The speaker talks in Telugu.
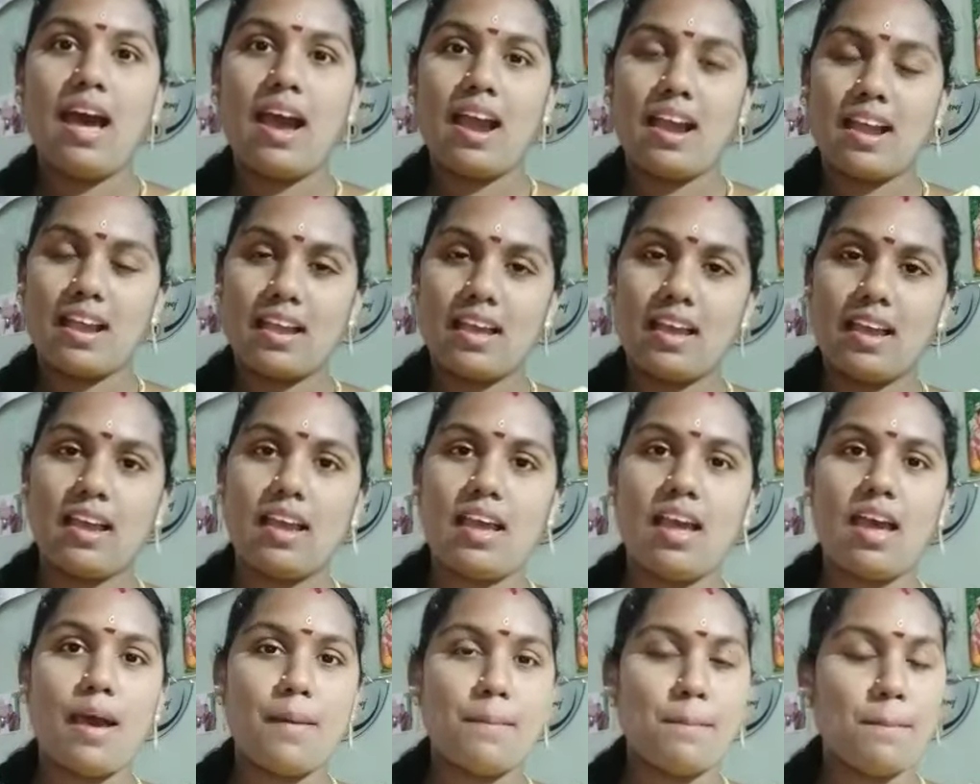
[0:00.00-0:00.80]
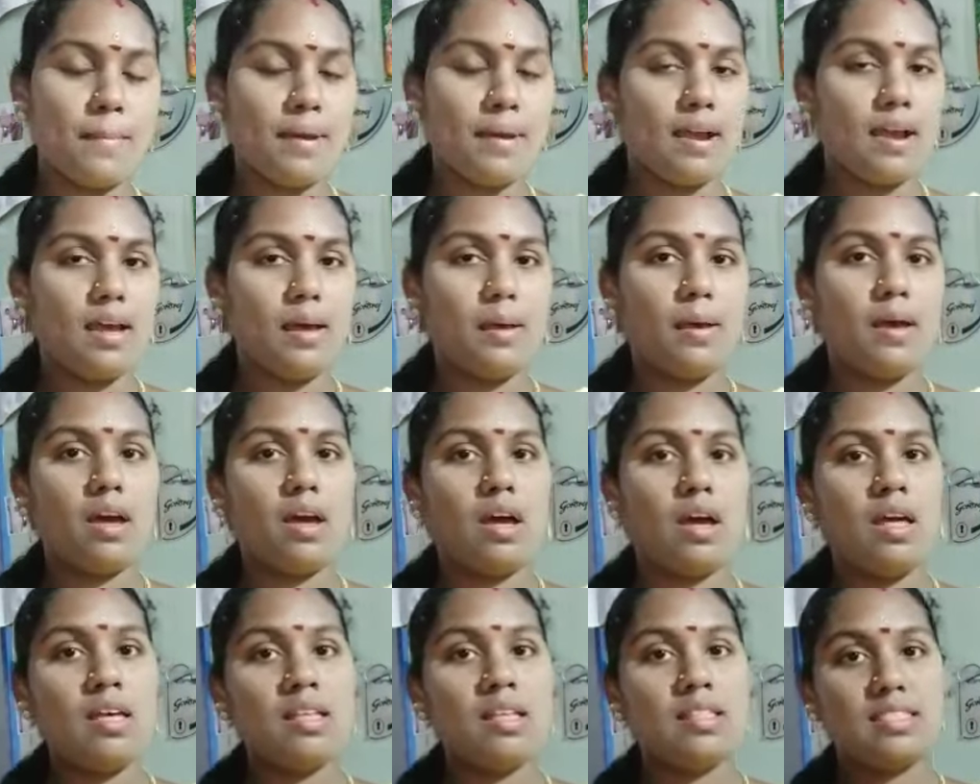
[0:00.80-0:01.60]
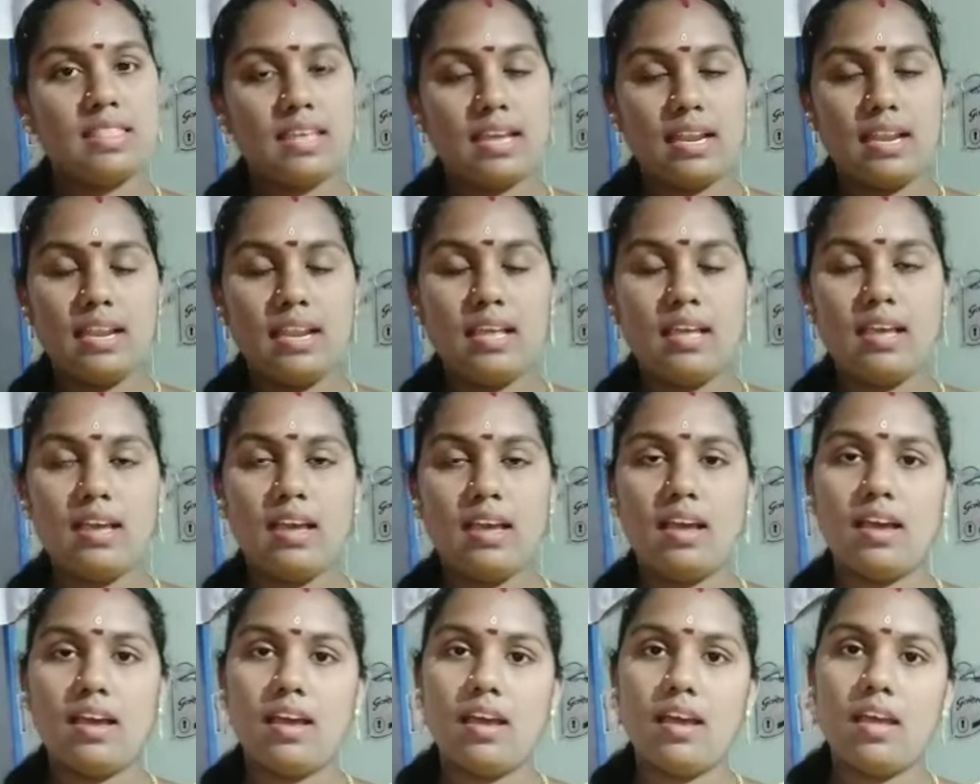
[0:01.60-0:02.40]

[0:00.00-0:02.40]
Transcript: అక్కగా అమ్మగా తల్లిగా